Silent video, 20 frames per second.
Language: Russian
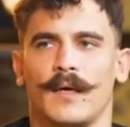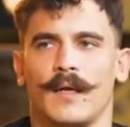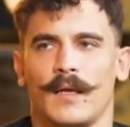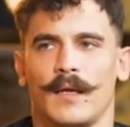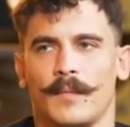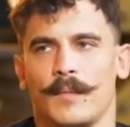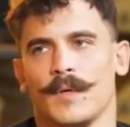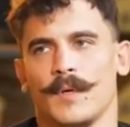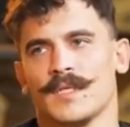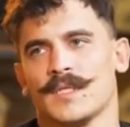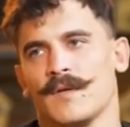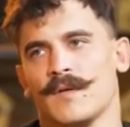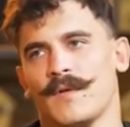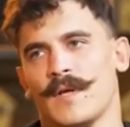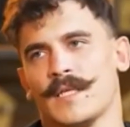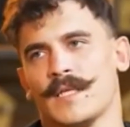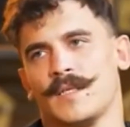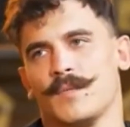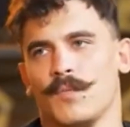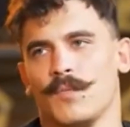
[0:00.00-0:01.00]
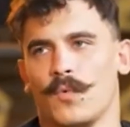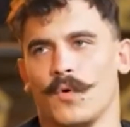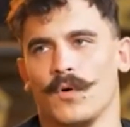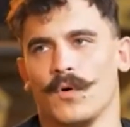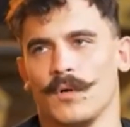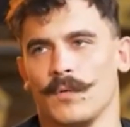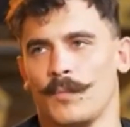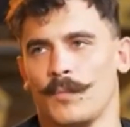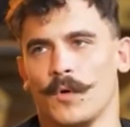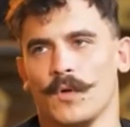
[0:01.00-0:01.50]
либо оставлять им
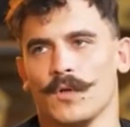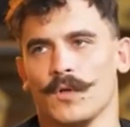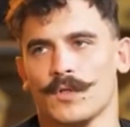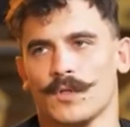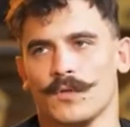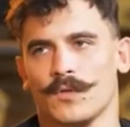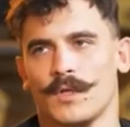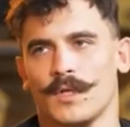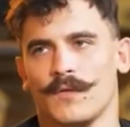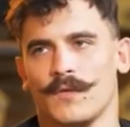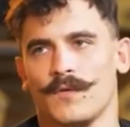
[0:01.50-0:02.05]
полосу для